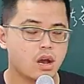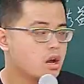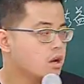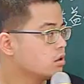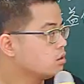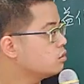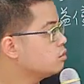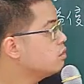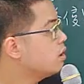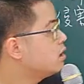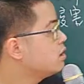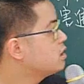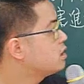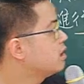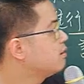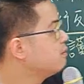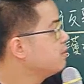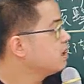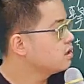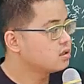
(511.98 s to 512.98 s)
虽然生
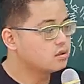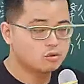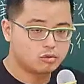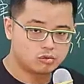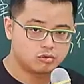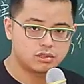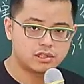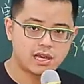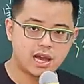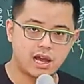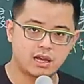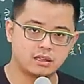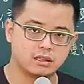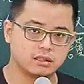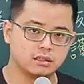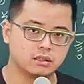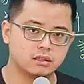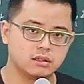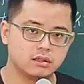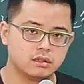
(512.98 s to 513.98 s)
命是无价
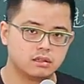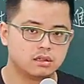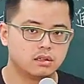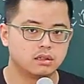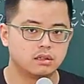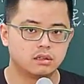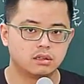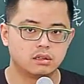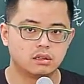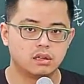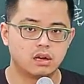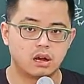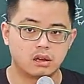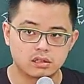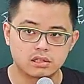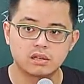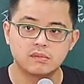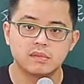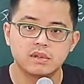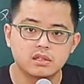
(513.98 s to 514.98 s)
的，好，
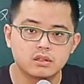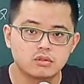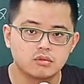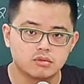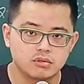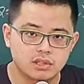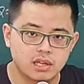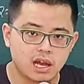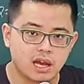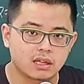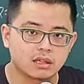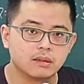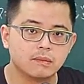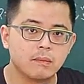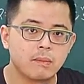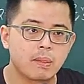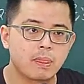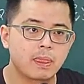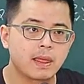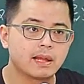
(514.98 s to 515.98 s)
生命是无价的，
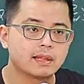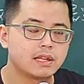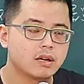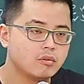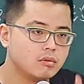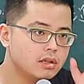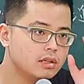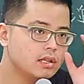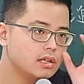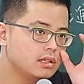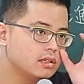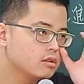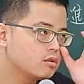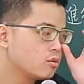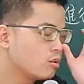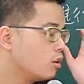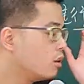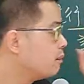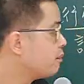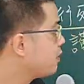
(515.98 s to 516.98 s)
但问题是
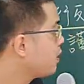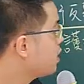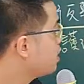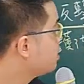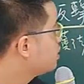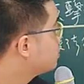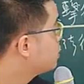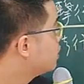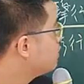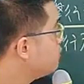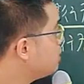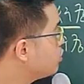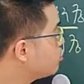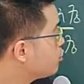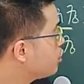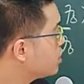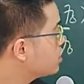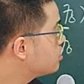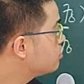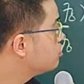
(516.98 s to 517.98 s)
说，生命
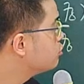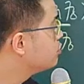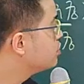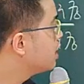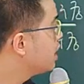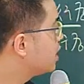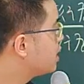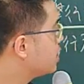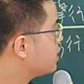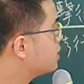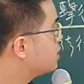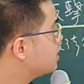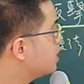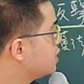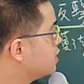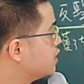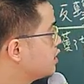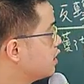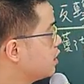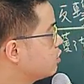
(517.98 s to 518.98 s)
虽然是无价，可是在
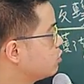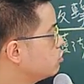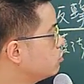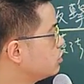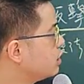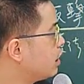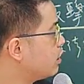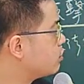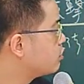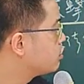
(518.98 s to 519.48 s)
这张图当